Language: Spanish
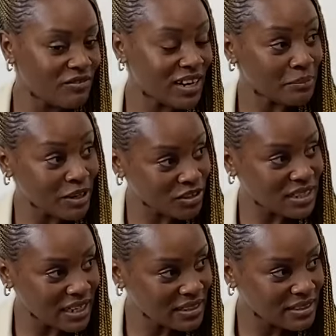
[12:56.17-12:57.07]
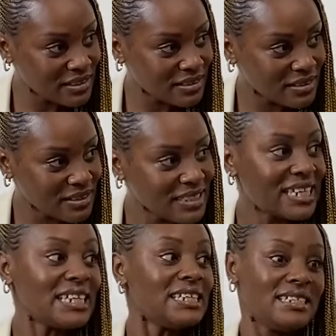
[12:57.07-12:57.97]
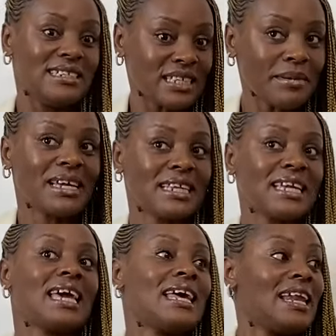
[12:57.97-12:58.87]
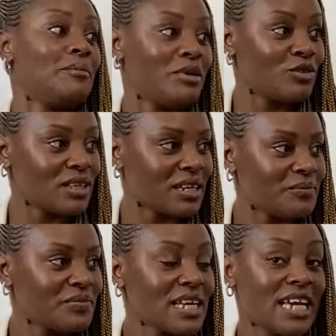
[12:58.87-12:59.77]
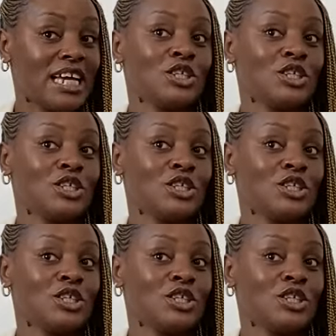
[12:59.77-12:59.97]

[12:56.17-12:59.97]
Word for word: Él ve la pelota y él sabe que tiene que darle la pelota.